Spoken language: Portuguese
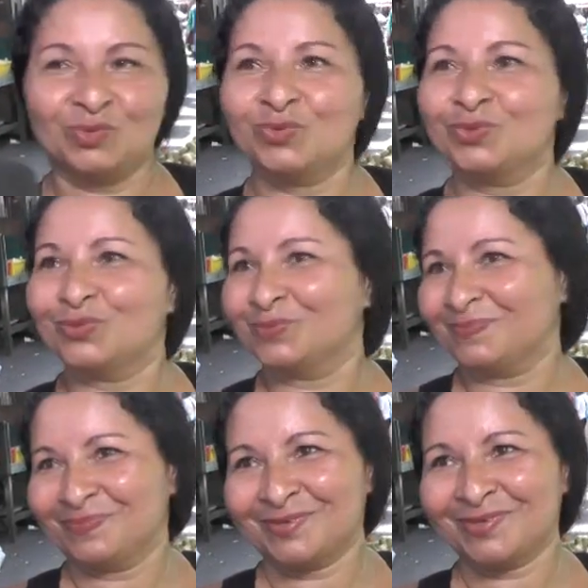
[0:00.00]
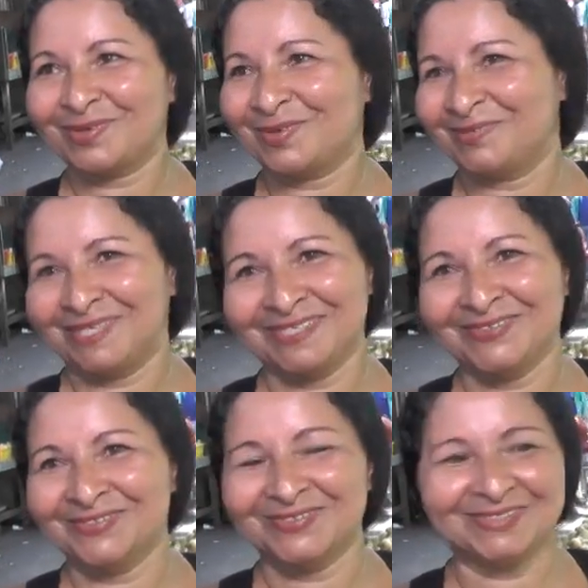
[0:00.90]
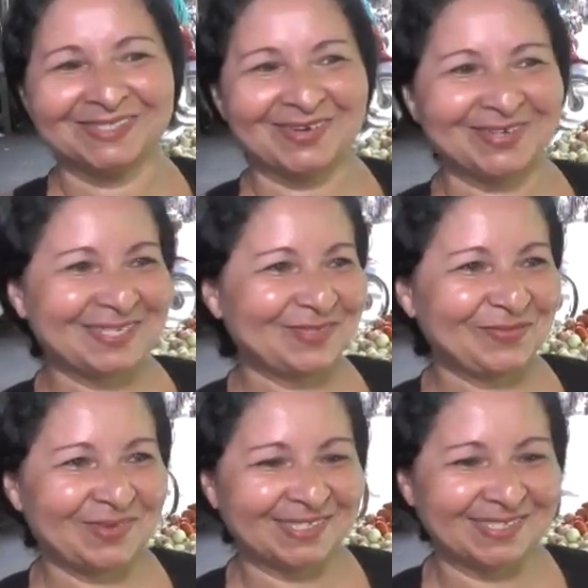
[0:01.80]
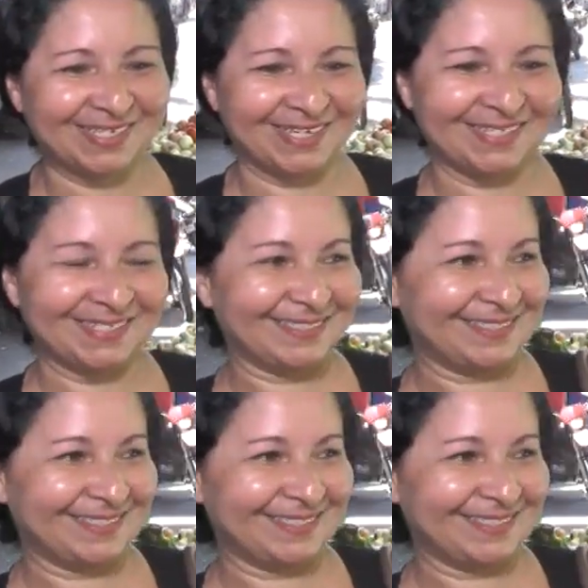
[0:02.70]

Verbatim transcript: Tudo. tudo Cobrar tudo, é só que eles não fazem nada.